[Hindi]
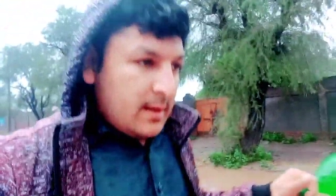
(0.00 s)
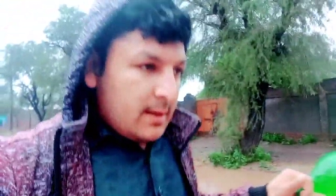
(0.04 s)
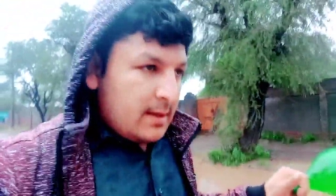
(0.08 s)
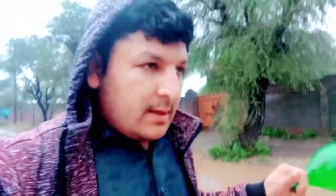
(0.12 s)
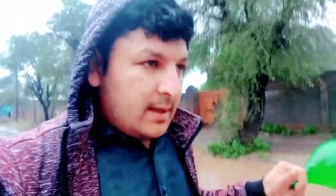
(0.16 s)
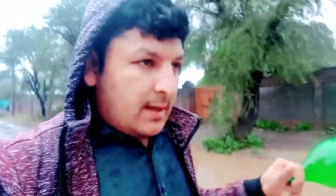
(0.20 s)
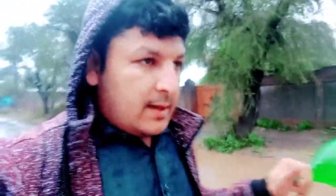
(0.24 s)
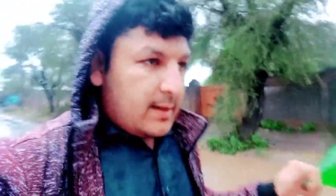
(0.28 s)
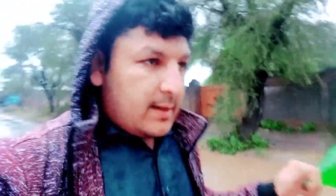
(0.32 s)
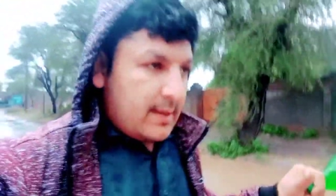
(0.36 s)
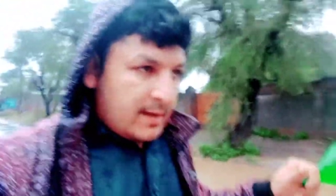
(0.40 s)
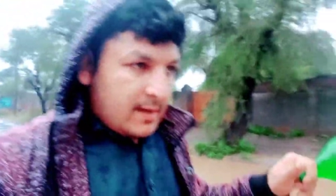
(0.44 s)

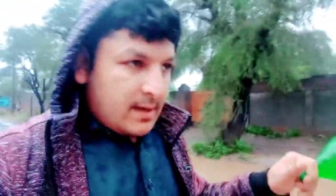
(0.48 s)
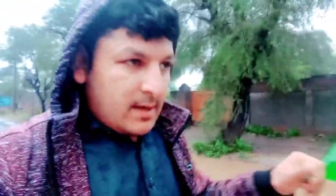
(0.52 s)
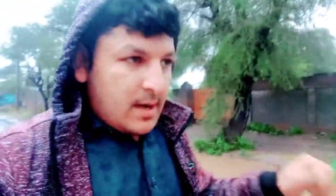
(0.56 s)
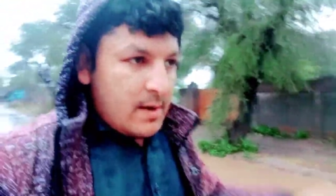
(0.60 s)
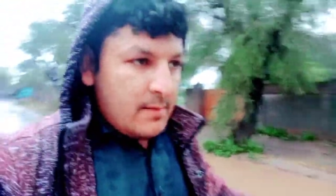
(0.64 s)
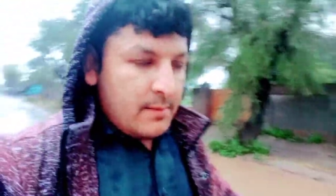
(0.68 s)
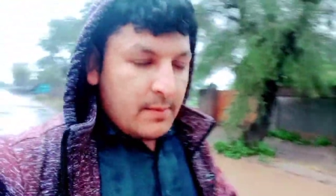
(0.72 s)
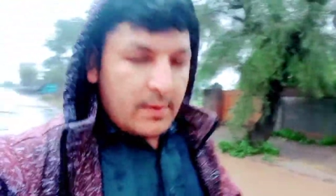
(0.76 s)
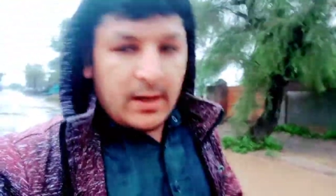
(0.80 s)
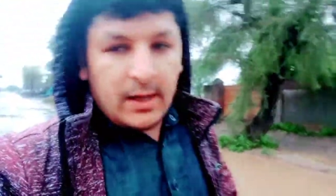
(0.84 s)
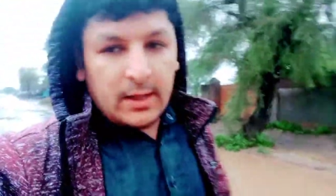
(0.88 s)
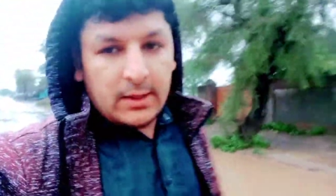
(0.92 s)
घर के
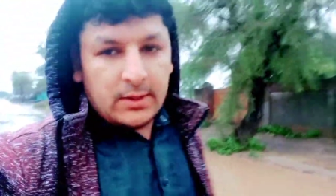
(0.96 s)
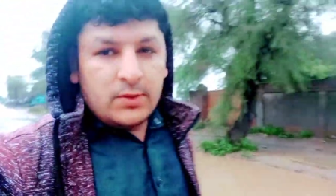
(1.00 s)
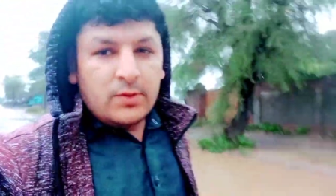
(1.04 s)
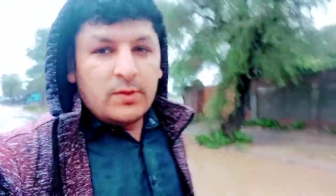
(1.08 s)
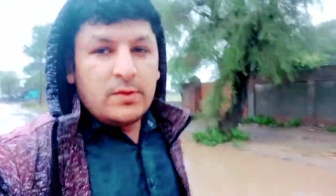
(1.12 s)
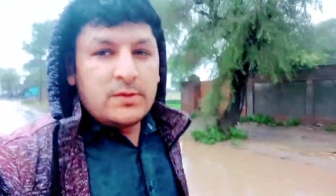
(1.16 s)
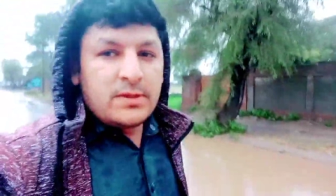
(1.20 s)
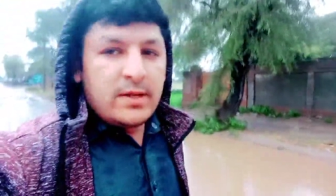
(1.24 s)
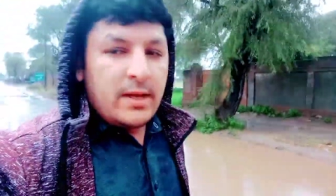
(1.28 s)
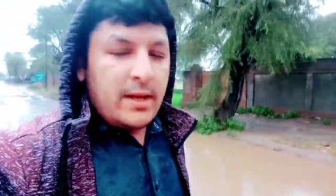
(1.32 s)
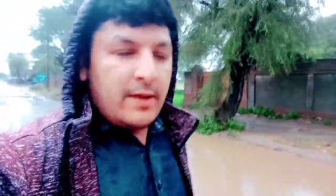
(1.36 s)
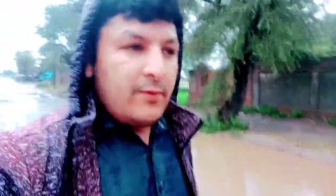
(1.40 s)
काम काज
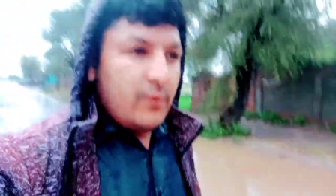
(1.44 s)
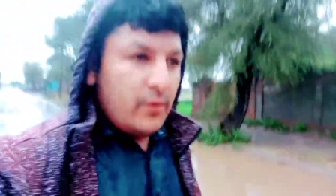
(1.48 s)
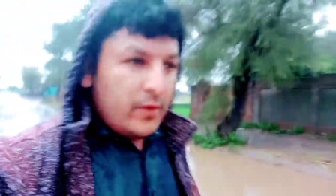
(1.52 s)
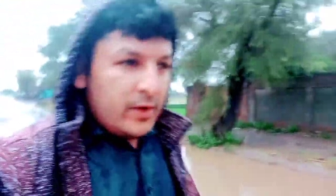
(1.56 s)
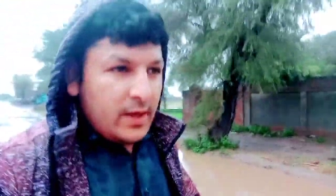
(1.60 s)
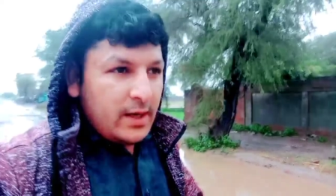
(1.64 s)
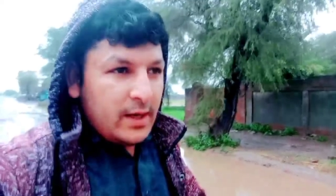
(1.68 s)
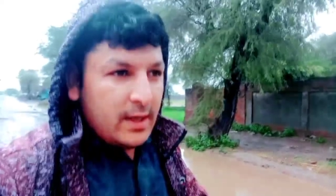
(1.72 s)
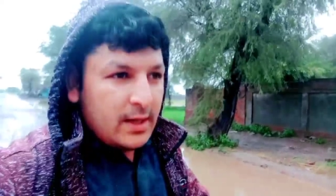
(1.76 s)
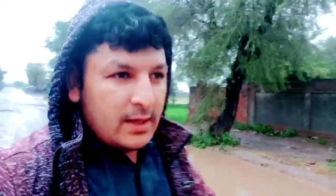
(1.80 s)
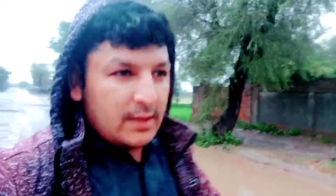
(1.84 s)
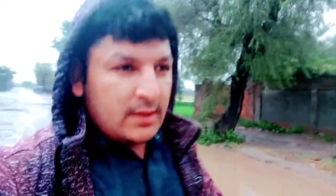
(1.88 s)
जो से हैं वो
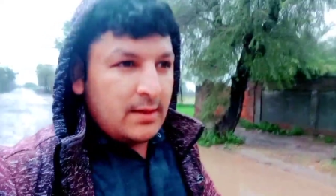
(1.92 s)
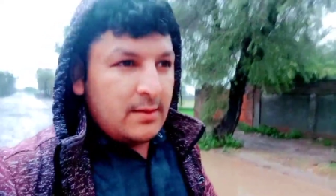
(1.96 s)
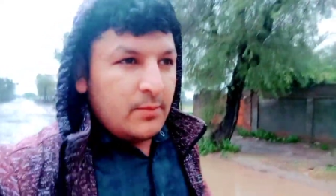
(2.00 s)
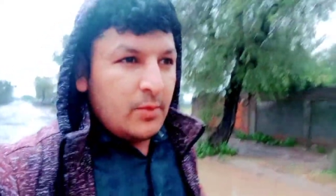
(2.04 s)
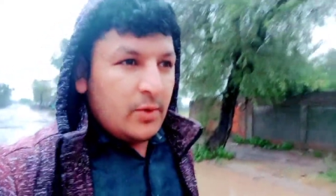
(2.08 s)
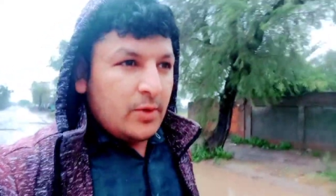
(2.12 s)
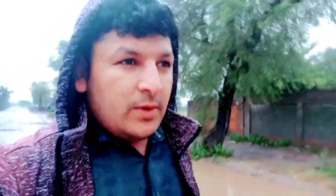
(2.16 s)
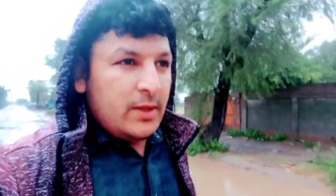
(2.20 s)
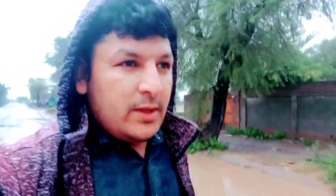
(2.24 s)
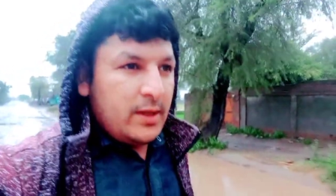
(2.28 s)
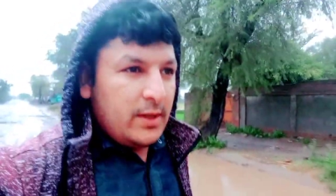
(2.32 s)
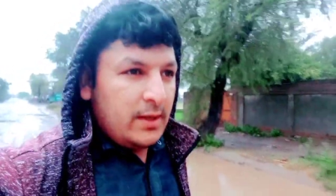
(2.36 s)
ही नहीं
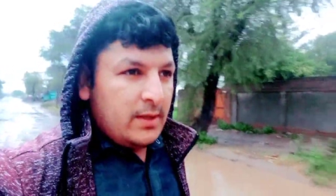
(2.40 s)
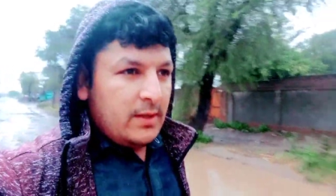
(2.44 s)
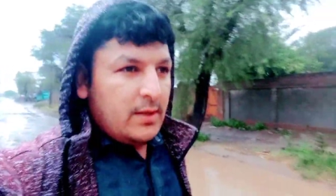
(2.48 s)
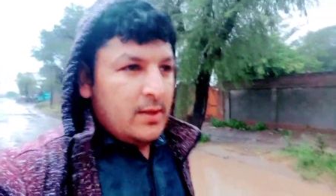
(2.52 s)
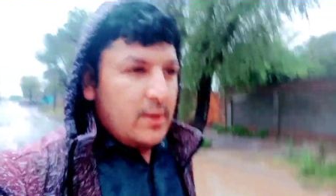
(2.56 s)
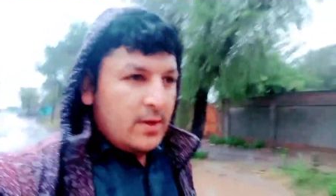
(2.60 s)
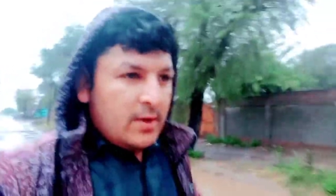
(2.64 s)
ख़त्म होते